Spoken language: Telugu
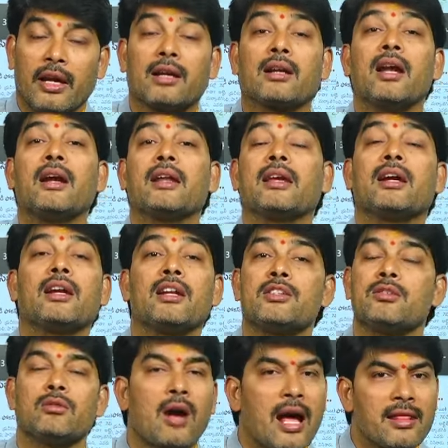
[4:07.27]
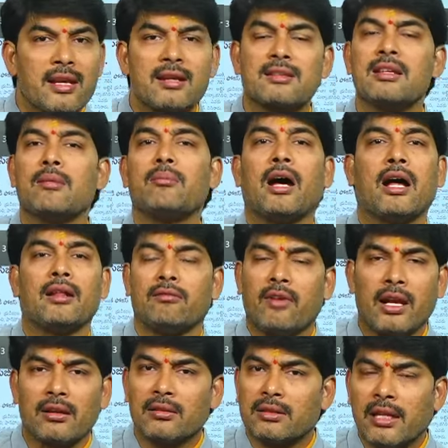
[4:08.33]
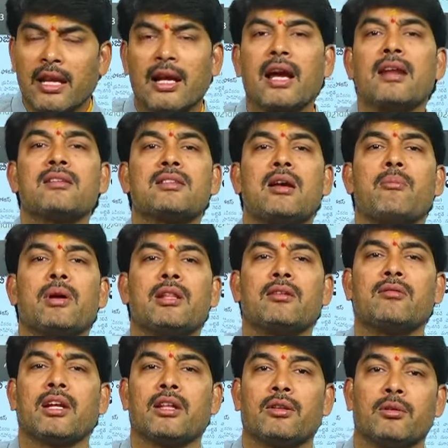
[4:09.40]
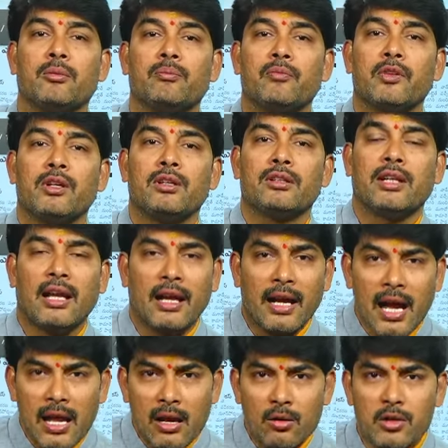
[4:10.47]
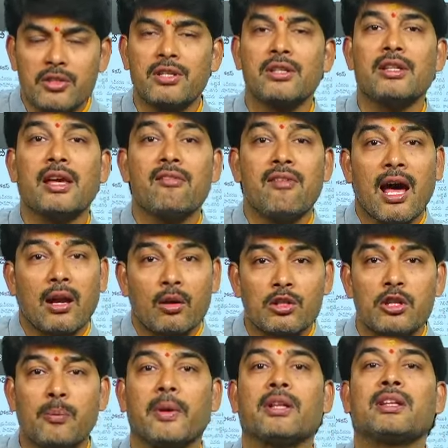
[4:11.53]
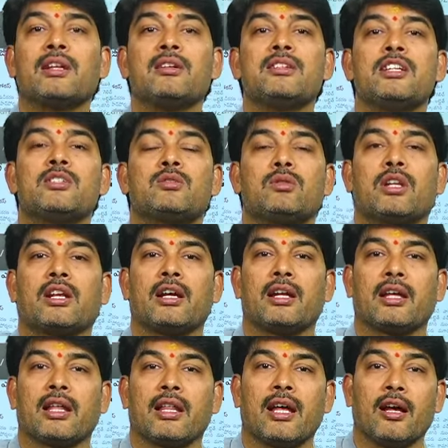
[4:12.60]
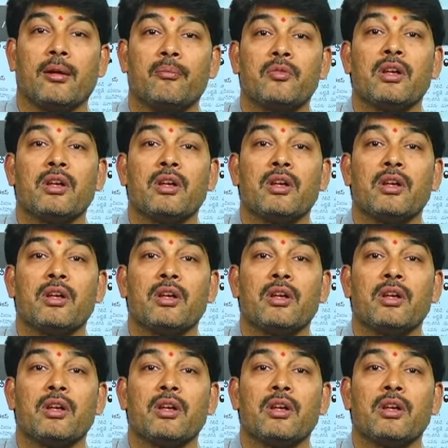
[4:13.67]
ఎట్లా టికెట్లు ఇచ్చిర్రు ఆంధ్రకు సం వాళ్ళకు తెలంగాణకు సంబంధం లేదు తెలంగాణ వచ్చిందే వాళ్ళు వచ్చి పెత్తనం చేస్తున్నారని కదా